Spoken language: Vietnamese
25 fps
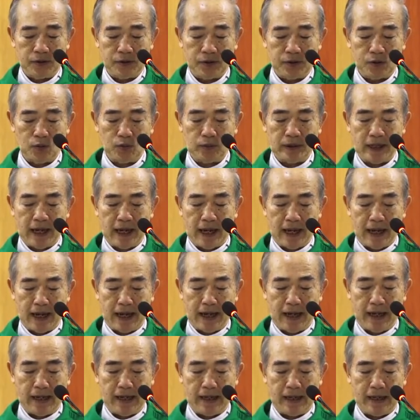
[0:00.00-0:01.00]
Chúng
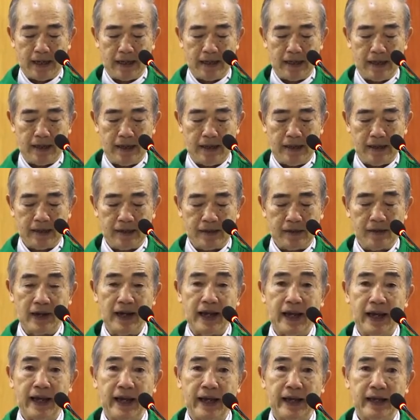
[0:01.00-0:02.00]
ta có
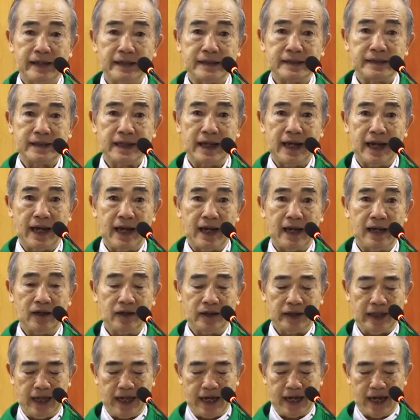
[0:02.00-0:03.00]
lẽ sẽ
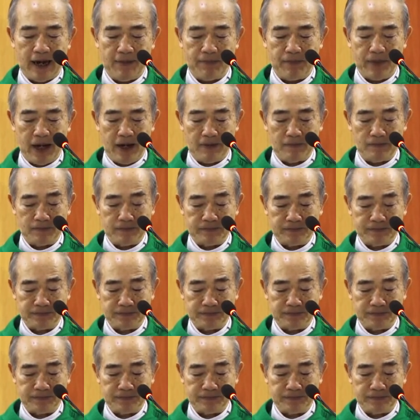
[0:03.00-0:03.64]
có thể cảm động